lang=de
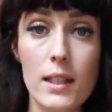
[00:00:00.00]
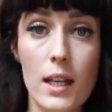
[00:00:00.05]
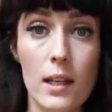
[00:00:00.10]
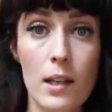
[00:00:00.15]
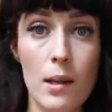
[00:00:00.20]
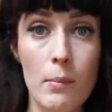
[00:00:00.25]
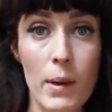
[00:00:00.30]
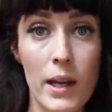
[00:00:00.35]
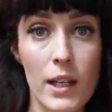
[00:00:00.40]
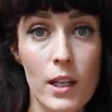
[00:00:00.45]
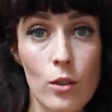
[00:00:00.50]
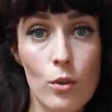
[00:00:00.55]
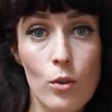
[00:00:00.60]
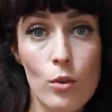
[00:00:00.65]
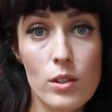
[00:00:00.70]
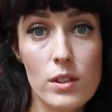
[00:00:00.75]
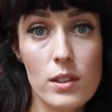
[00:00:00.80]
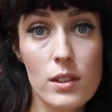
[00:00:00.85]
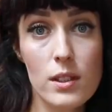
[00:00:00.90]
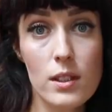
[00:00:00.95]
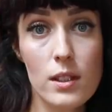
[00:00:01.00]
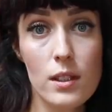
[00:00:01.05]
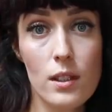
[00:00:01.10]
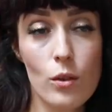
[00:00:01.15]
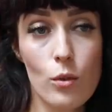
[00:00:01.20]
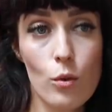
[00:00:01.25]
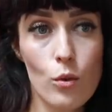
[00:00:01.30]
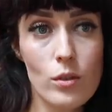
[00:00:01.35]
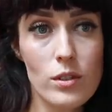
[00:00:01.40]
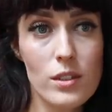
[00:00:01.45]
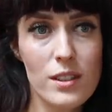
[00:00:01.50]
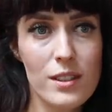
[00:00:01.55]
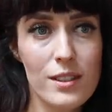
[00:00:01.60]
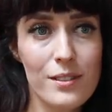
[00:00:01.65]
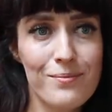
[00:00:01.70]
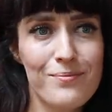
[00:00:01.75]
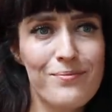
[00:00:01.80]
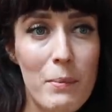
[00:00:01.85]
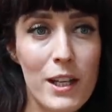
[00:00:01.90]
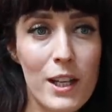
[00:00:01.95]
Denn meine Nuss, Nusse,
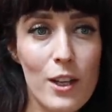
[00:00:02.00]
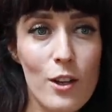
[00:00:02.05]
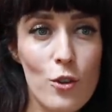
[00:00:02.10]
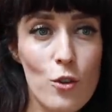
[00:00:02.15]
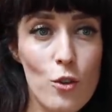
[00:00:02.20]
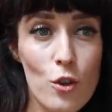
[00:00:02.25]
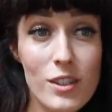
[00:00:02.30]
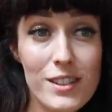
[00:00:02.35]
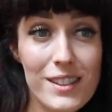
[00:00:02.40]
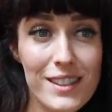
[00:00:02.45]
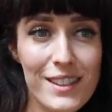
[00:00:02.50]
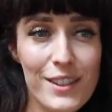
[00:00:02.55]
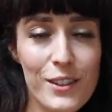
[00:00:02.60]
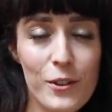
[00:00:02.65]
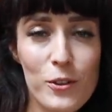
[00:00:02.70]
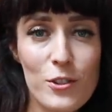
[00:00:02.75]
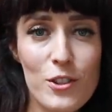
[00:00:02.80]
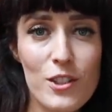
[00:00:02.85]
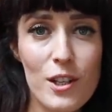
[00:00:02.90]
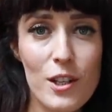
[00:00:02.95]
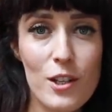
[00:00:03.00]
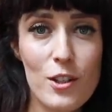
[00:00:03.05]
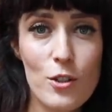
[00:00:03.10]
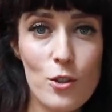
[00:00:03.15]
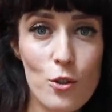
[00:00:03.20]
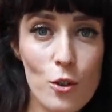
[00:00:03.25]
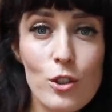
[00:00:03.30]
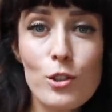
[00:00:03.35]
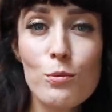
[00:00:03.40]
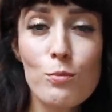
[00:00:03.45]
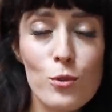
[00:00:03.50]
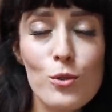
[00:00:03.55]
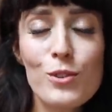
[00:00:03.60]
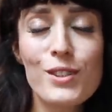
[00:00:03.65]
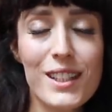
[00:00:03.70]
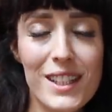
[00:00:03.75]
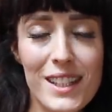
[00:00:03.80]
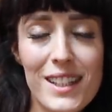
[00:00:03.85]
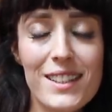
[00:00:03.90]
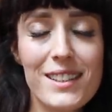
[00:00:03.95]
meine Nüsse und
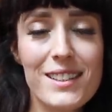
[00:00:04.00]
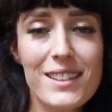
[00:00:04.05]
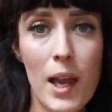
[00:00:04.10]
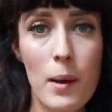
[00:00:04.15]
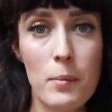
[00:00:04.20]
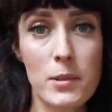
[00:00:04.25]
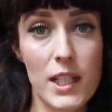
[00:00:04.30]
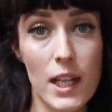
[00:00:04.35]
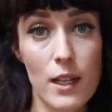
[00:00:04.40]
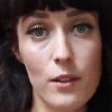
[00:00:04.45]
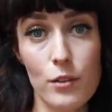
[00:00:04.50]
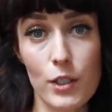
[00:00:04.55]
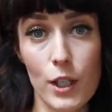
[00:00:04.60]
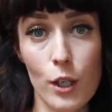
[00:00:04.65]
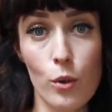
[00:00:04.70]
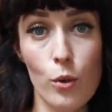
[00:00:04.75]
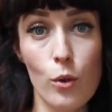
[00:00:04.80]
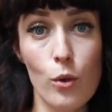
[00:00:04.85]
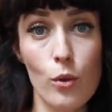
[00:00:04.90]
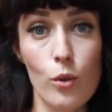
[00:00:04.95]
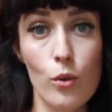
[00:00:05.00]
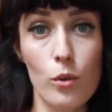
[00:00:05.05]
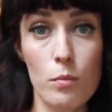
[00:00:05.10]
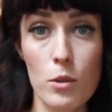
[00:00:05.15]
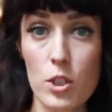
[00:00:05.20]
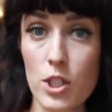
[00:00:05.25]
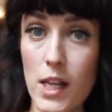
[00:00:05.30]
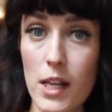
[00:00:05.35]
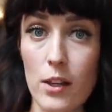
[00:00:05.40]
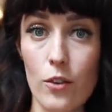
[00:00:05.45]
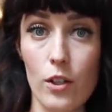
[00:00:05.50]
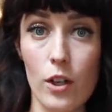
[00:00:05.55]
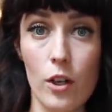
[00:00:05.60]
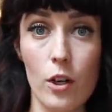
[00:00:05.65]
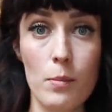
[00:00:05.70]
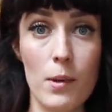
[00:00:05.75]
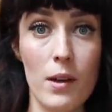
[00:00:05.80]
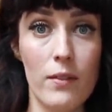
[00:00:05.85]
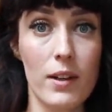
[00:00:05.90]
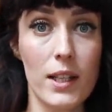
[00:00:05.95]
Nussmusis habe ich alle von der Koro und bestelle dort auch
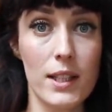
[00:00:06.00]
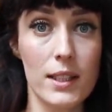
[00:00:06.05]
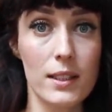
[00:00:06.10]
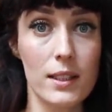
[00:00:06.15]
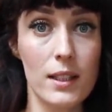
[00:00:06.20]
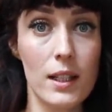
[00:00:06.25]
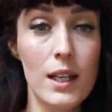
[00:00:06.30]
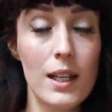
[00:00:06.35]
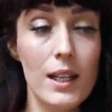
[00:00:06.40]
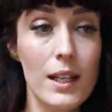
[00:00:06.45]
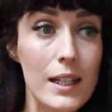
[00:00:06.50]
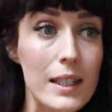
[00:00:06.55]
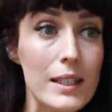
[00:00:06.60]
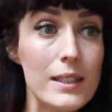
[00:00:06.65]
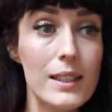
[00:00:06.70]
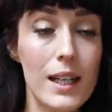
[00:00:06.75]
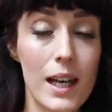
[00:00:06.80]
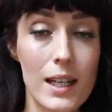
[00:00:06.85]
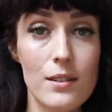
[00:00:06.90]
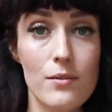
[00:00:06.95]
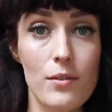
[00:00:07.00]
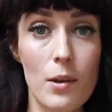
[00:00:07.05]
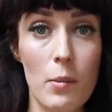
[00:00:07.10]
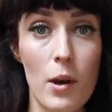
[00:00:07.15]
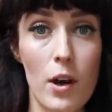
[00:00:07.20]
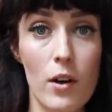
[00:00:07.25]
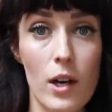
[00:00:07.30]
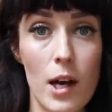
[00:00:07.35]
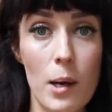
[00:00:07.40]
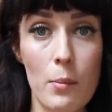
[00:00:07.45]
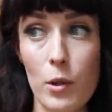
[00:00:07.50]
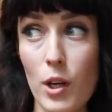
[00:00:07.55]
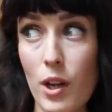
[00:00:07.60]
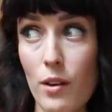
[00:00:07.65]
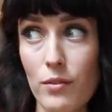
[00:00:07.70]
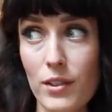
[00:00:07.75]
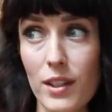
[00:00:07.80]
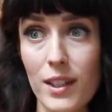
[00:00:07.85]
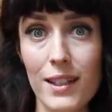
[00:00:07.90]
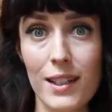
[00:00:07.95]
immer, weil ich einen riesen krassen Verbrauch habe
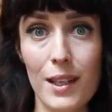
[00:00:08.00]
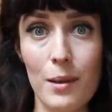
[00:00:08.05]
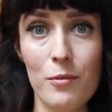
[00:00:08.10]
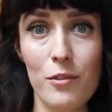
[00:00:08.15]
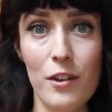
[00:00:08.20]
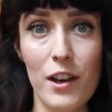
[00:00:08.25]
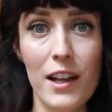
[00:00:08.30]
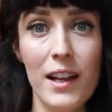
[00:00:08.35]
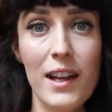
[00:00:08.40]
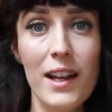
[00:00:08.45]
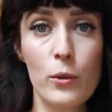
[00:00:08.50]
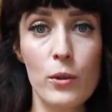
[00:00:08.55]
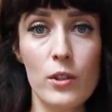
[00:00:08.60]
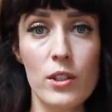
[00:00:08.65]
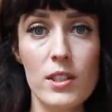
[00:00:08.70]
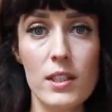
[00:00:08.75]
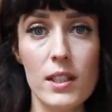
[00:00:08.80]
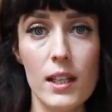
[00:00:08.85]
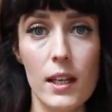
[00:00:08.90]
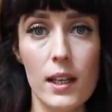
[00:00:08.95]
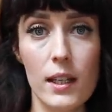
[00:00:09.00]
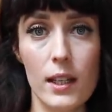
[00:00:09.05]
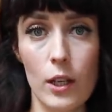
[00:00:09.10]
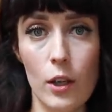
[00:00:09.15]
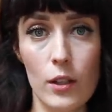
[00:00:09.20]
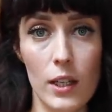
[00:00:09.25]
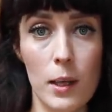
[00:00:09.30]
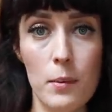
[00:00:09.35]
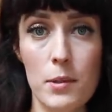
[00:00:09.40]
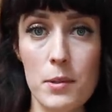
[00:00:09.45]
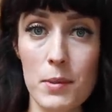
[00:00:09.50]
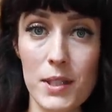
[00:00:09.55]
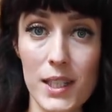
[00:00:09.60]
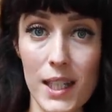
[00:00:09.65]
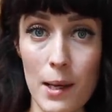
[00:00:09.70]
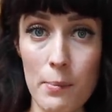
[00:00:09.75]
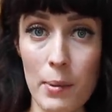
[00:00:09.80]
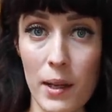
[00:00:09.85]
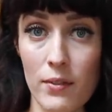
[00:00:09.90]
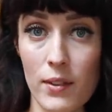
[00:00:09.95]
oder wir in dem Fall. Und äh, genau, da gibt es ein
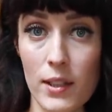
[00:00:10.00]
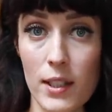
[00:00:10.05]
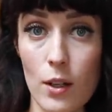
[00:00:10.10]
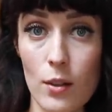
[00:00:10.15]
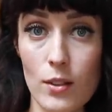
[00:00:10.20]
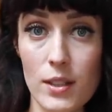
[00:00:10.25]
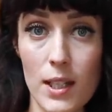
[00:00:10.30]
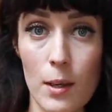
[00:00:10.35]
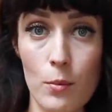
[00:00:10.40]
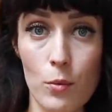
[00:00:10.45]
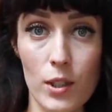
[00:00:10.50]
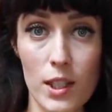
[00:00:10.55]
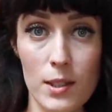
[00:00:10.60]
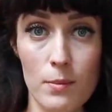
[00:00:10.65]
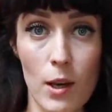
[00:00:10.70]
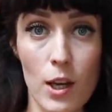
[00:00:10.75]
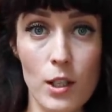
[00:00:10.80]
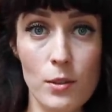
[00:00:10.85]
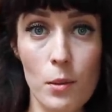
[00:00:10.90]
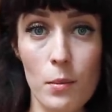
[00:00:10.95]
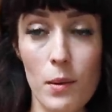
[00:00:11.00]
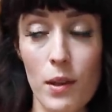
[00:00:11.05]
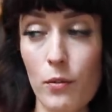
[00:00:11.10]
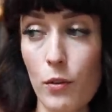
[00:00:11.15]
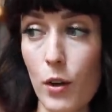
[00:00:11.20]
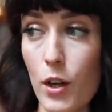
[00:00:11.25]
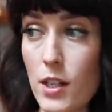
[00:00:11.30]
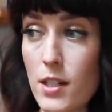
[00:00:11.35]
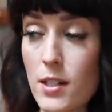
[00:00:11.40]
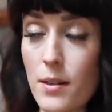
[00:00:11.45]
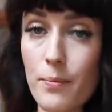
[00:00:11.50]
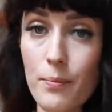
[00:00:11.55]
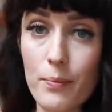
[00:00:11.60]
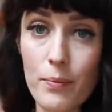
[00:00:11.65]
bisschen Rabatt, wenn ihr Lust habt und das mal ausprobieren wollt.